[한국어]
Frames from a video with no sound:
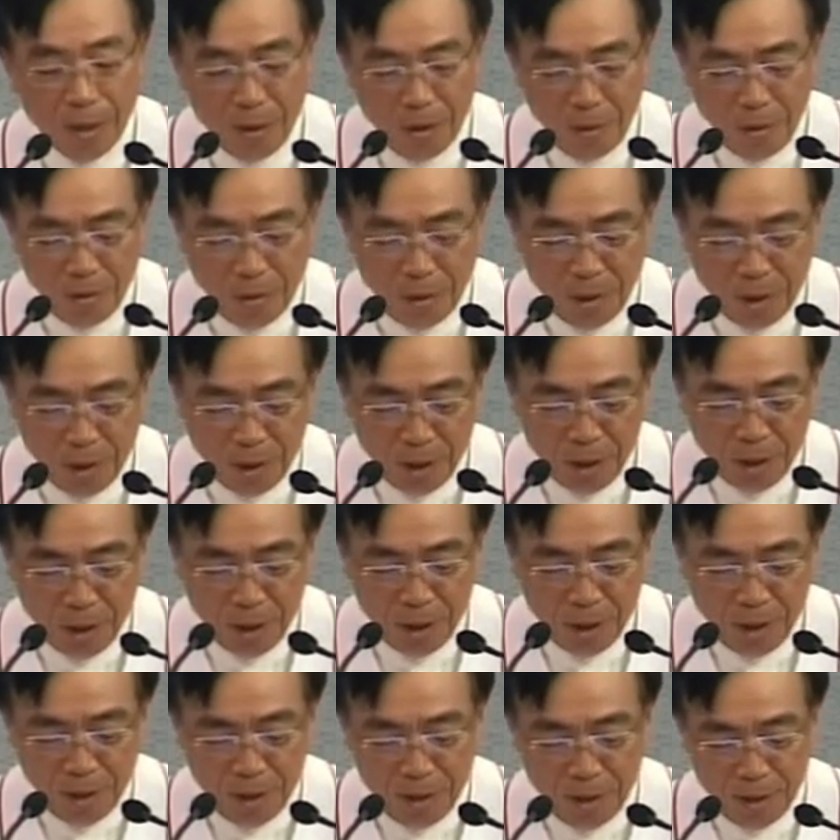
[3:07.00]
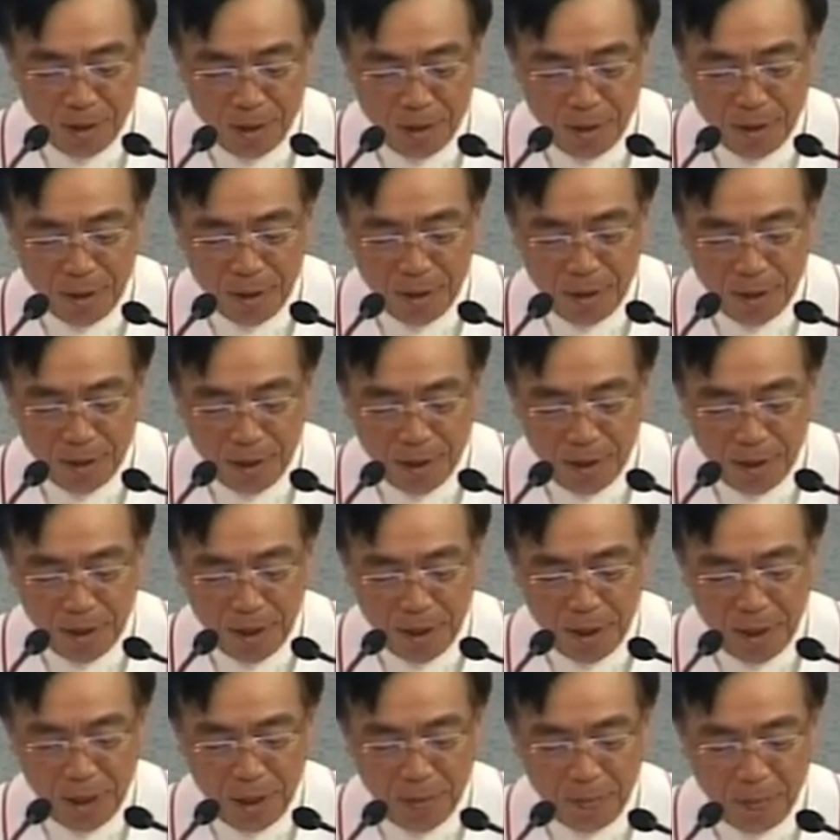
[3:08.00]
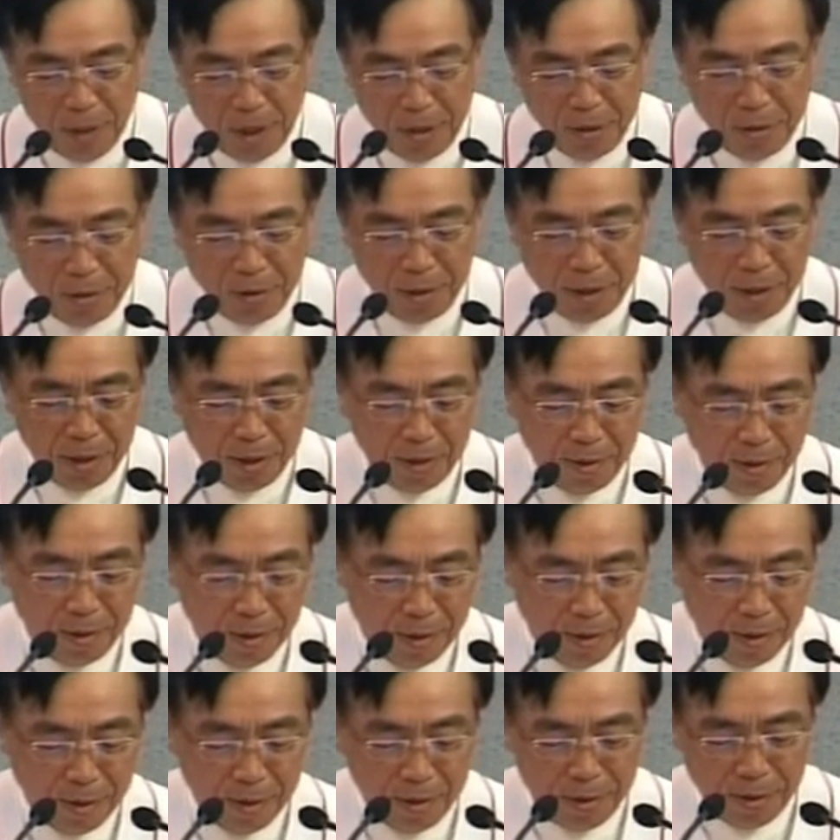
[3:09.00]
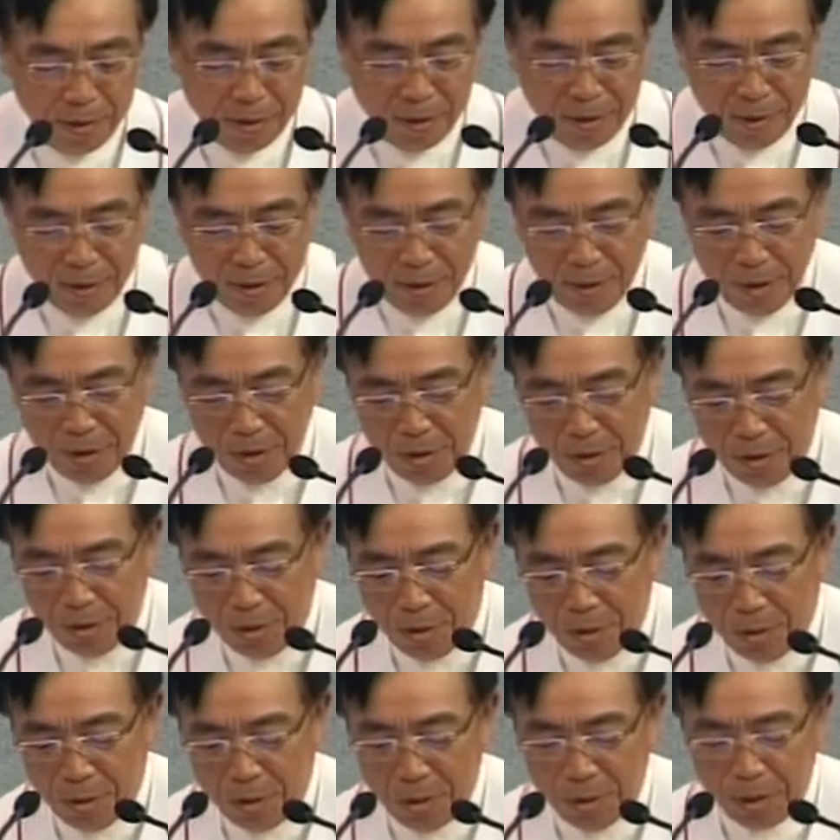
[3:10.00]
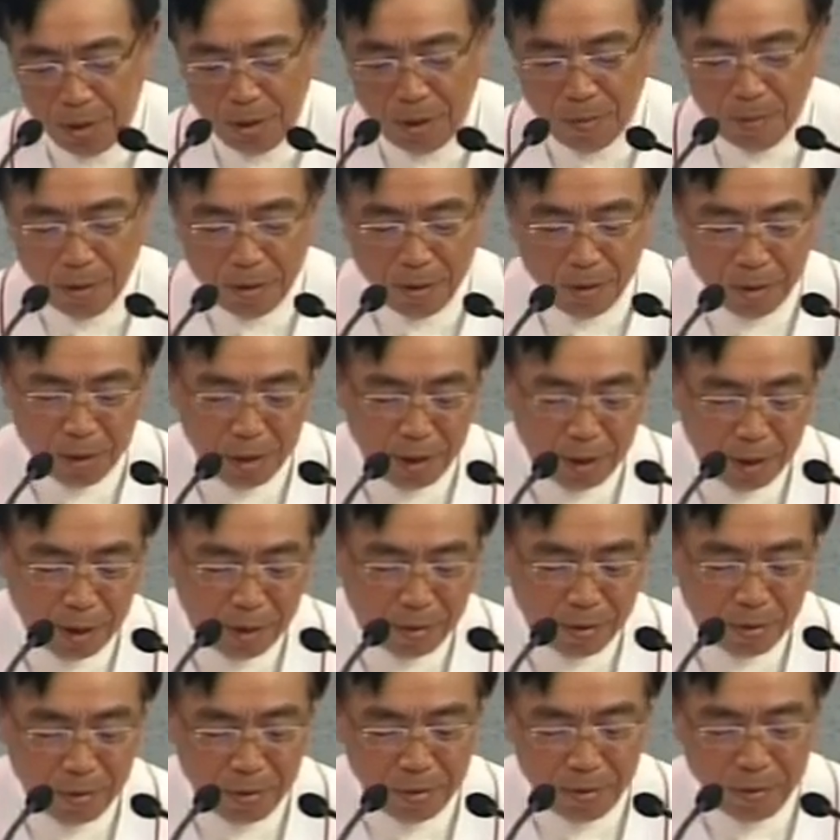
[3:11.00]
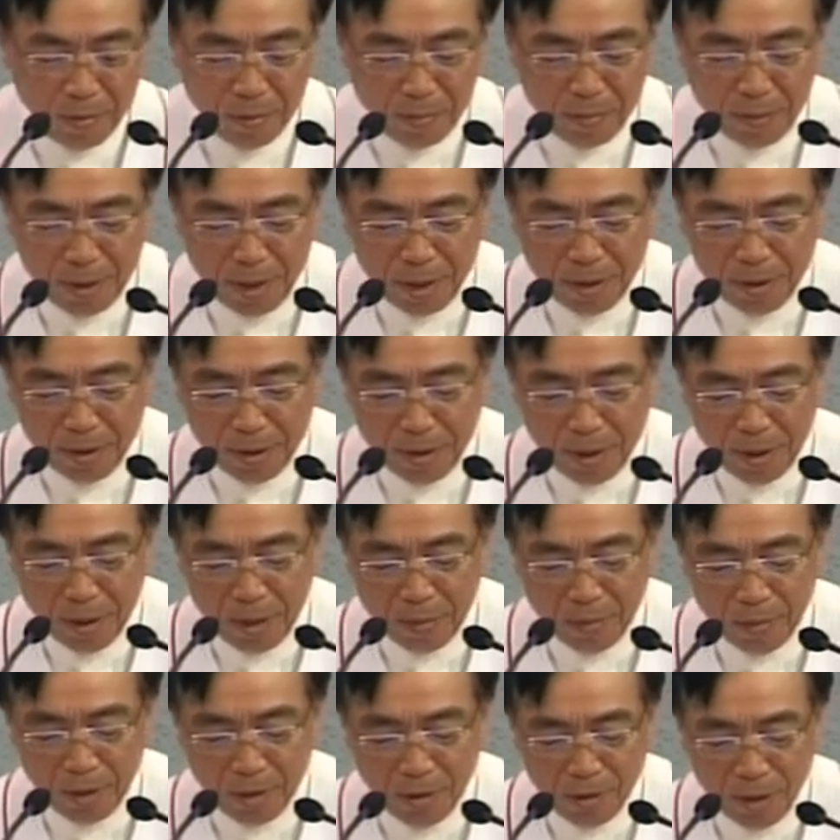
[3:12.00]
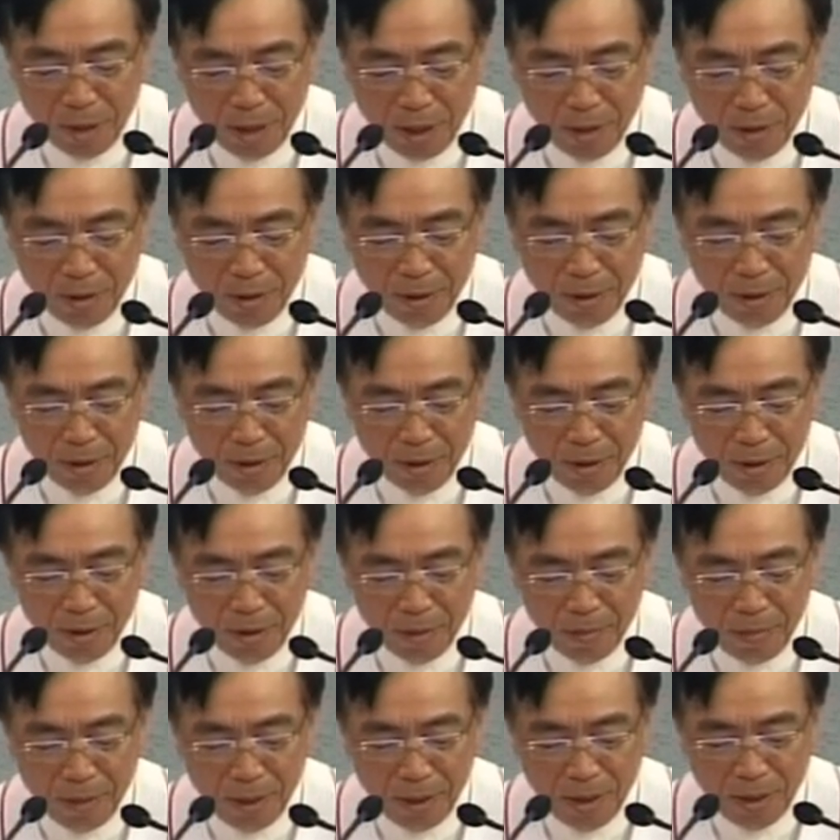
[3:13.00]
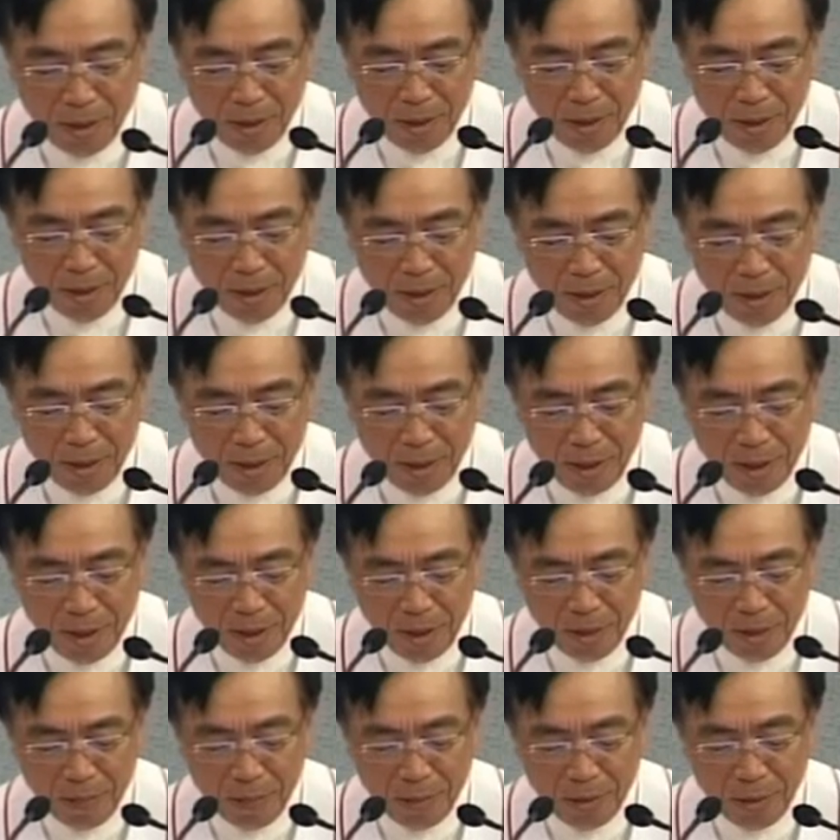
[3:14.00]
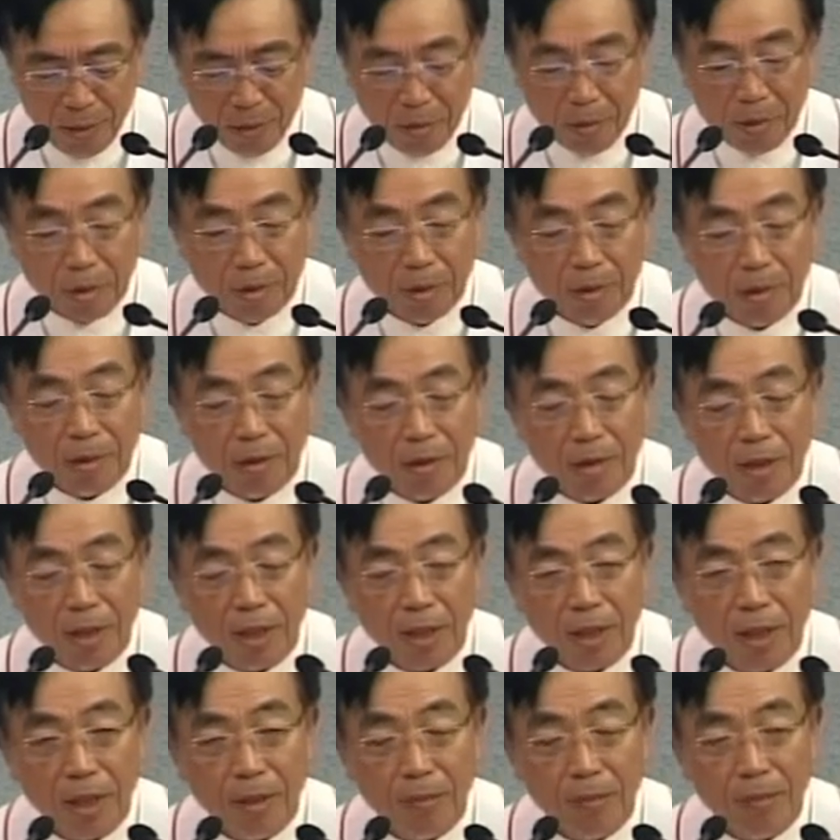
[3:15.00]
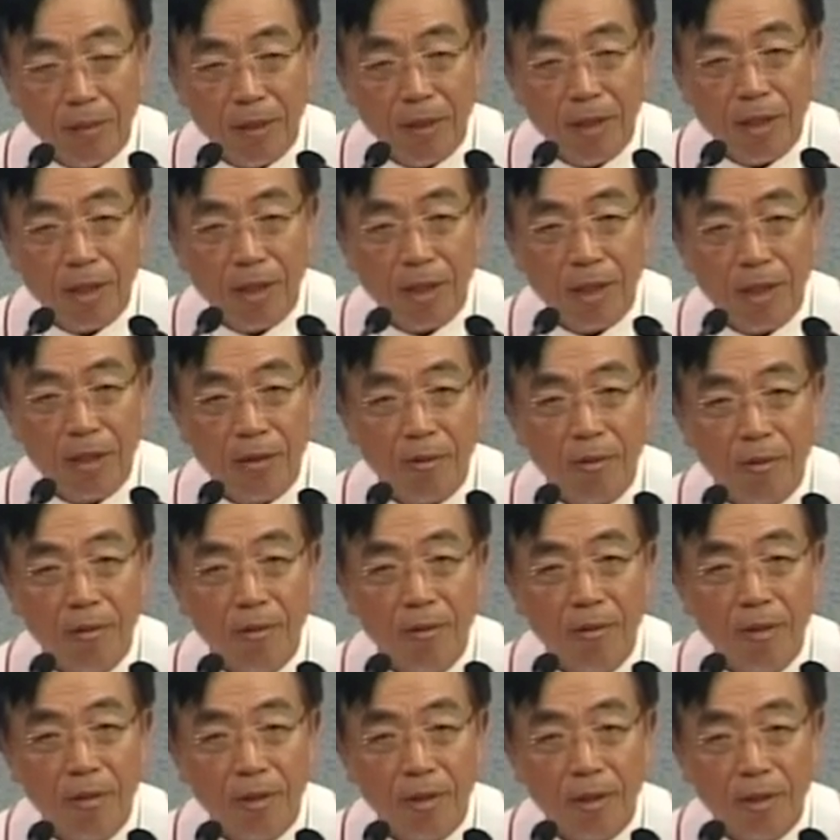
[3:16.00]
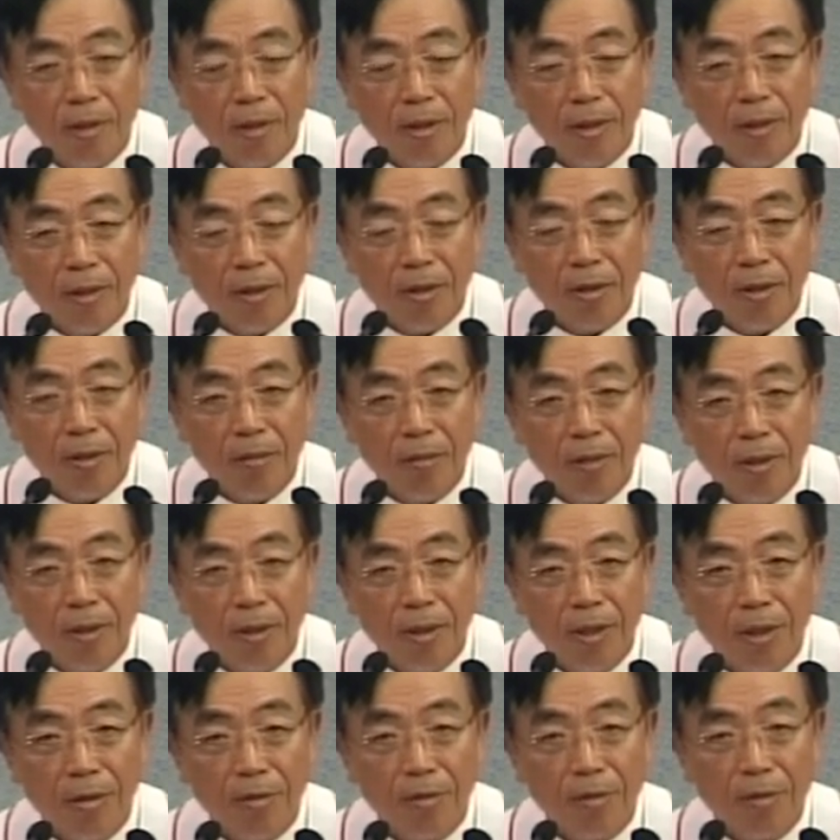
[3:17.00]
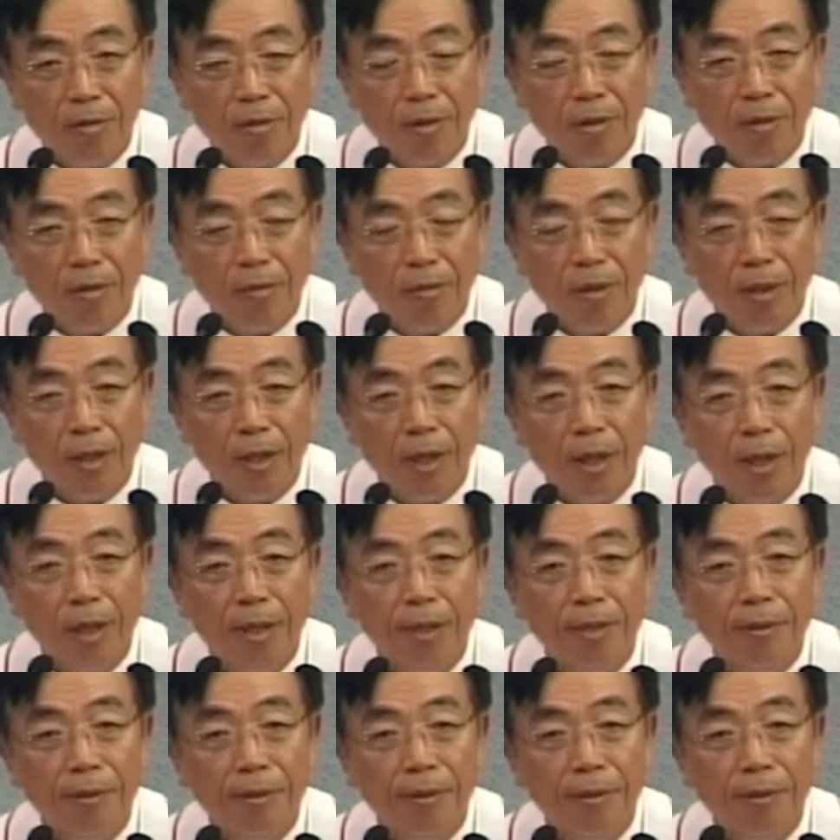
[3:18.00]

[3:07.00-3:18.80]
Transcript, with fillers: 오늘 여기 28절에 이것은 죄 사함을 얻게 하려고 많은 사람을 위하여 흘리는 바 나의 피 곧 언약의 피니라라고 설명을 해주고 있습니다.